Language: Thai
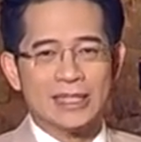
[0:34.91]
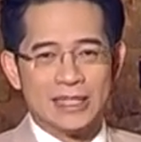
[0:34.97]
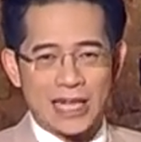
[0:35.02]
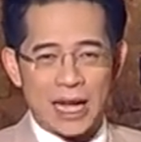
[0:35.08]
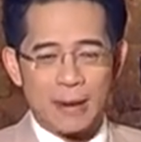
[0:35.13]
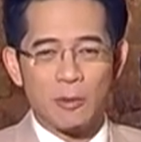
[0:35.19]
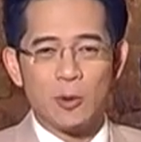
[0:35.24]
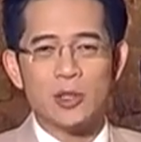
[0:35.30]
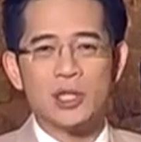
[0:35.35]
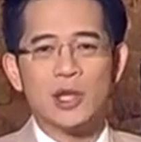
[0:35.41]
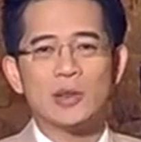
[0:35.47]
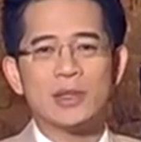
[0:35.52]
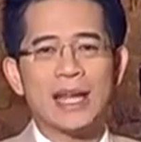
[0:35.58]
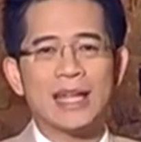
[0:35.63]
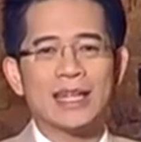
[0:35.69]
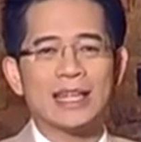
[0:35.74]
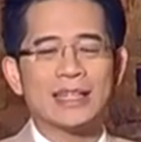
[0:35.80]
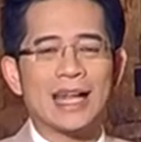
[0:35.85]
จากผู้เชี่ยว
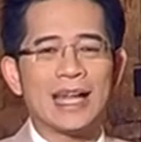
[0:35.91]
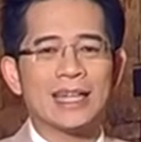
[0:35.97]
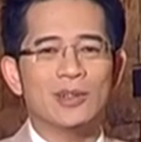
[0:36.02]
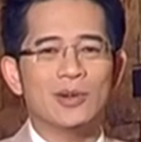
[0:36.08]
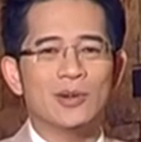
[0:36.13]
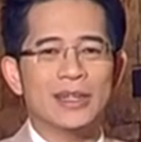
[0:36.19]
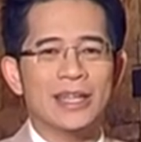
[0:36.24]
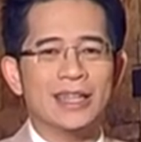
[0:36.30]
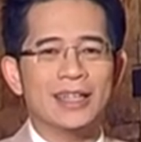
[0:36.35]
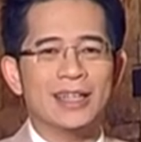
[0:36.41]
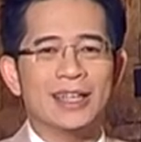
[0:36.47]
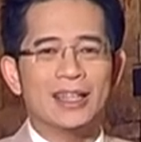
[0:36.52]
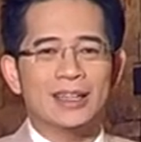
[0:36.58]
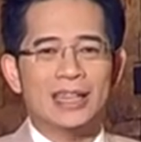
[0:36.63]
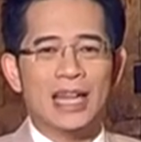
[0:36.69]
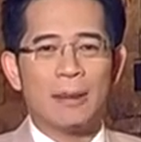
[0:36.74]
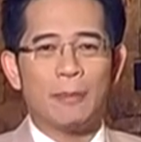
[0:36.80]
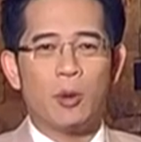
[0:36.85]
ชาญทางด้านธุรกิจ
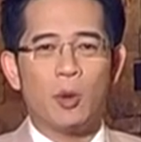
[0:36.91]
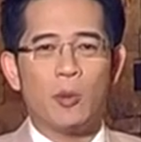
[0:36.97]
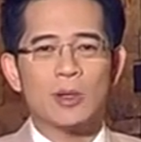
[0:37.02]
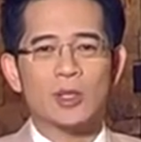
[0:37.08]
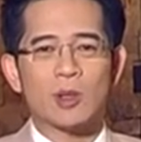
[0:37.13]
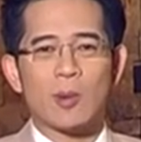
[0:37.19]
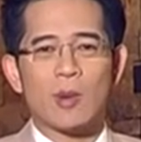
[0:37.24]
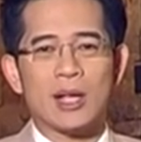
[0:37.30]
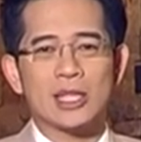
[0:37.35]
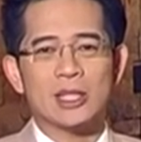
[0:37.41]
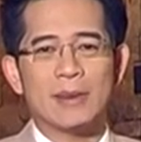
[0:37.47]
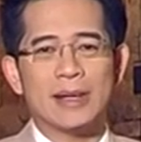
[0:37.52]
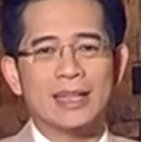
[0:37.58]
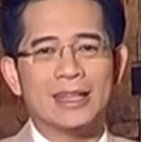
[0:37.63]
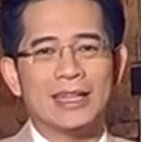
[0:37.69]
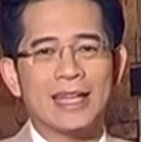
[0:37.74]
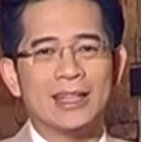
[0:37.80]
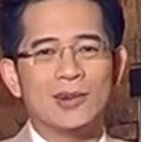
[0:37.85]
และผู้ประสบความสำเร็
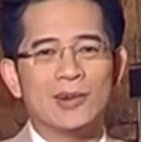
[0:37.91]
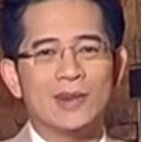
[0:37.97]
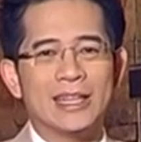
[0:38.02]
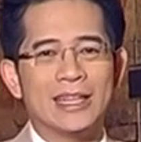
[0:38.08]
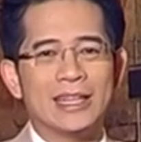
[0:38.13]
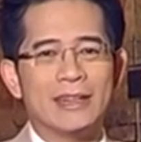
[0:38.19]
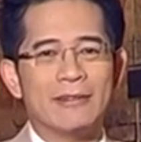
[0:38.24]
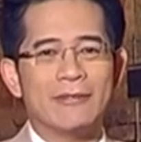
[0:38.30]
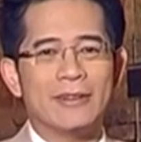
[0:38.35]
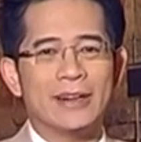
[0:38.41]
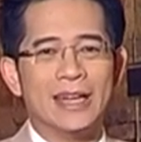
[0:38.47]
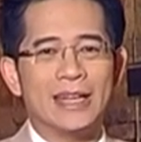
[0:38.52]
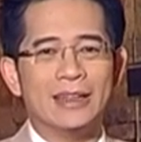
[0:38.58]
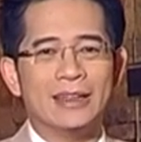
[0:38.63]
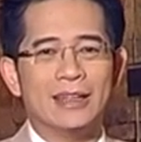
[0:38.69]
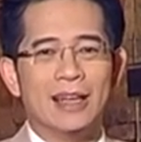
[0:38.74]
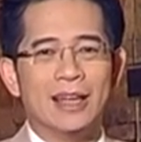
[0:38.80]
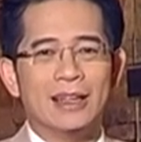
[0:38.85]
จในธุรกิจ g i f t g r e e